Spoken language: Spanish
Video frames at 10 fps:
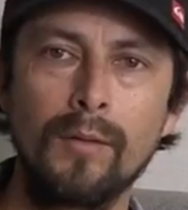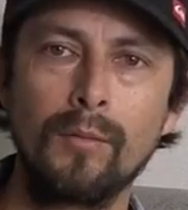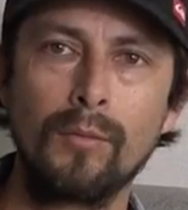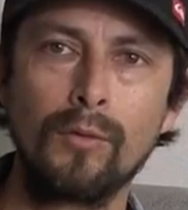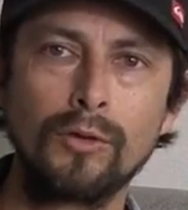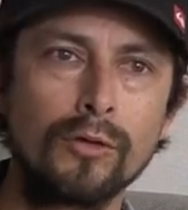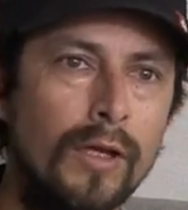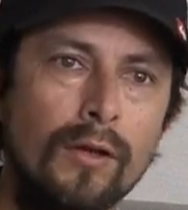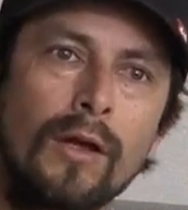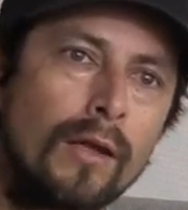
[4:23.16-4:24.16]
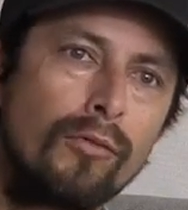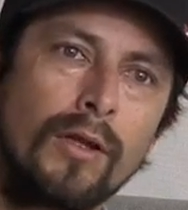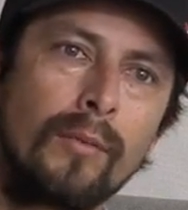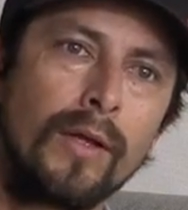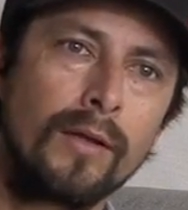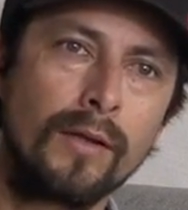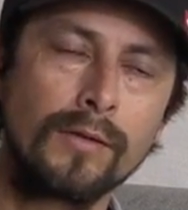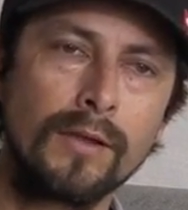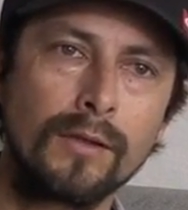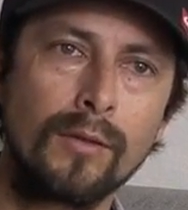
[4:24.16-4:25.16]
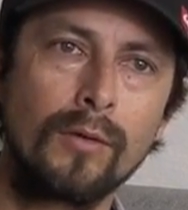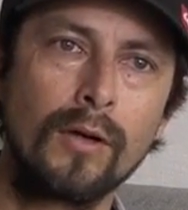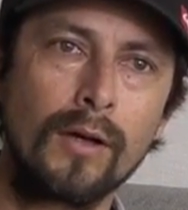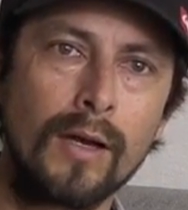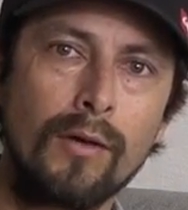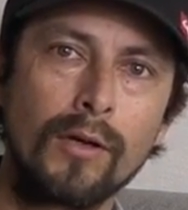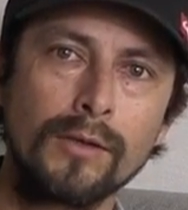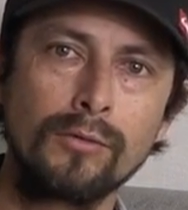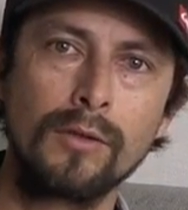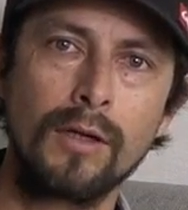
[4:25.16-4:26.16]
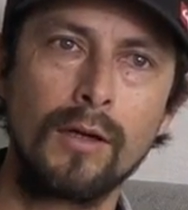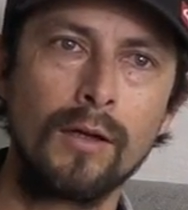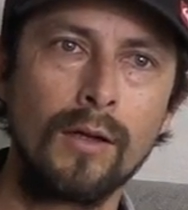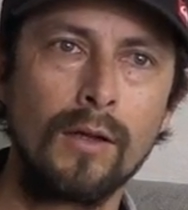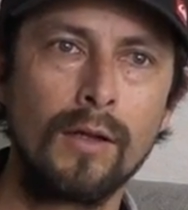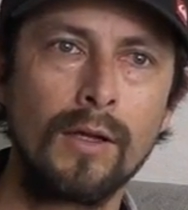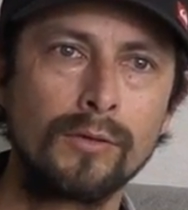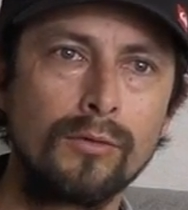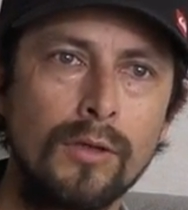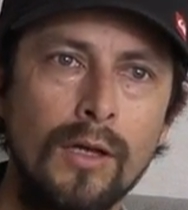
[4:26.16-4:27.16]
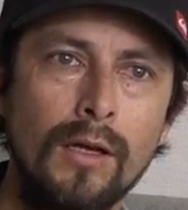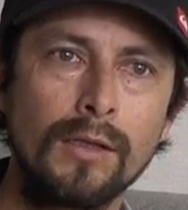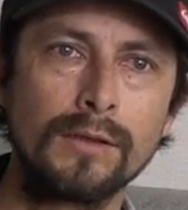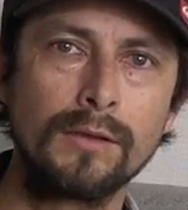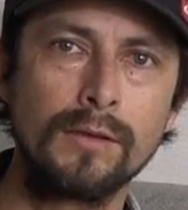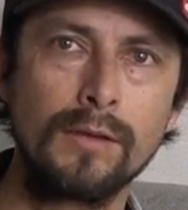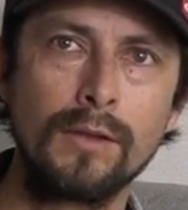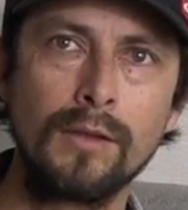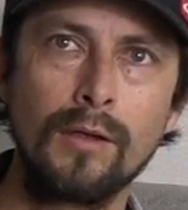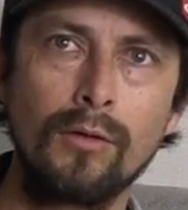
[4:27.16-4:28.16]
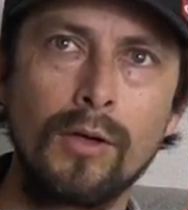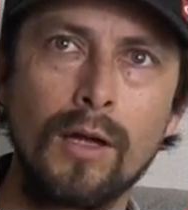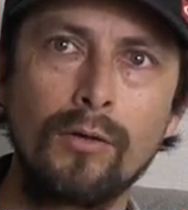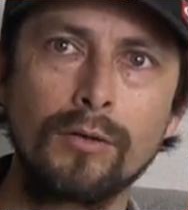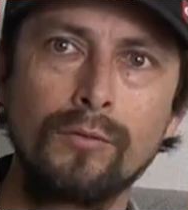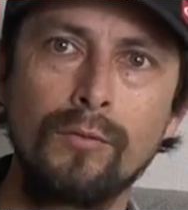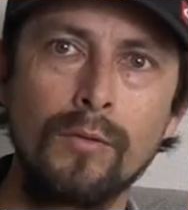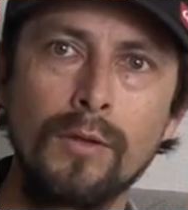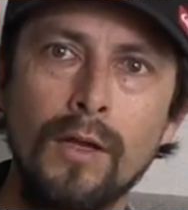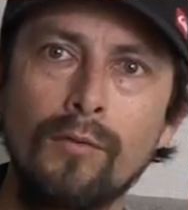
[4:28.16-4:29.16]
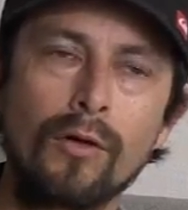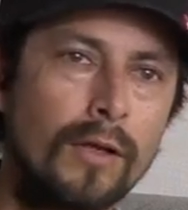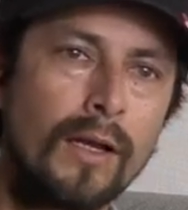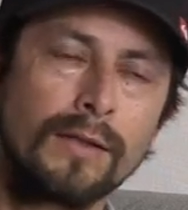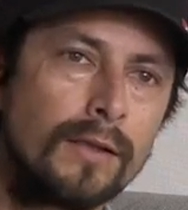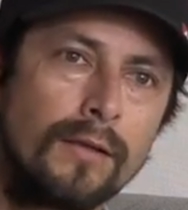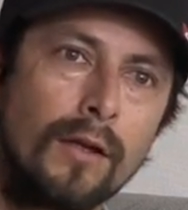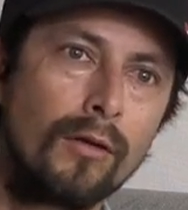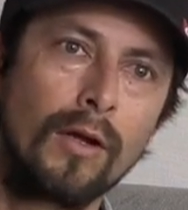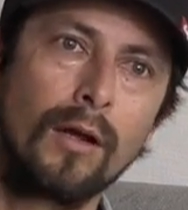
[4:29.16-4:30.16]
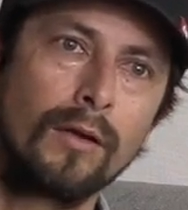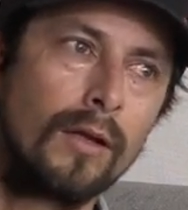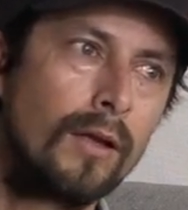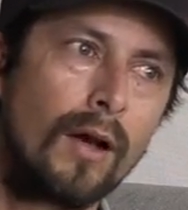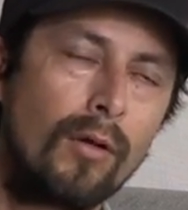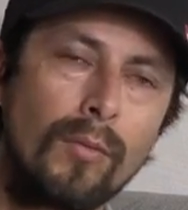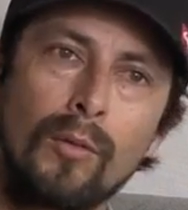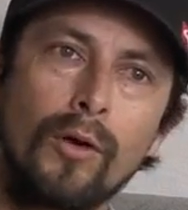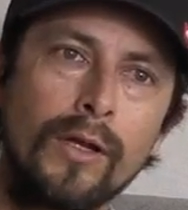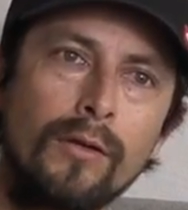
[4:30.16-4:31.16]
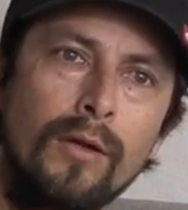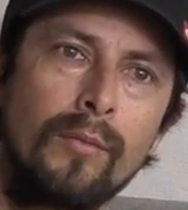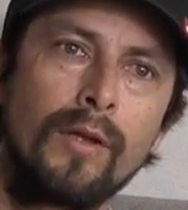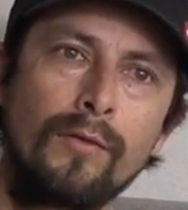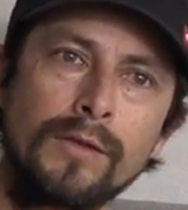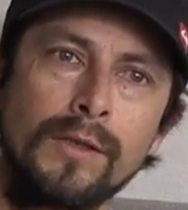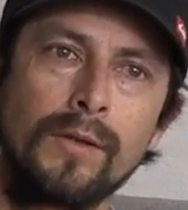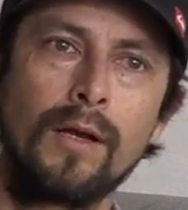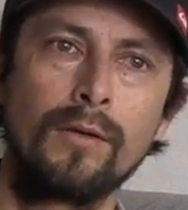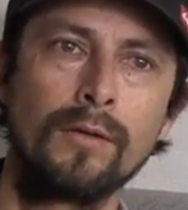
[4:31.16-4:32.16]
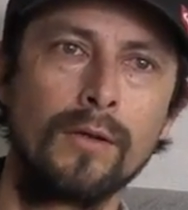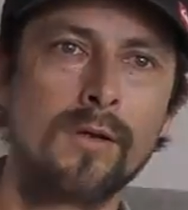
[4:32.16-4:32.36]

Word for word: mucho de ellos gratuitamente, o sea, es como que creo que es una, es una de las de los lados de la fortaleza y de del lado más bonito también del festival. ¿no?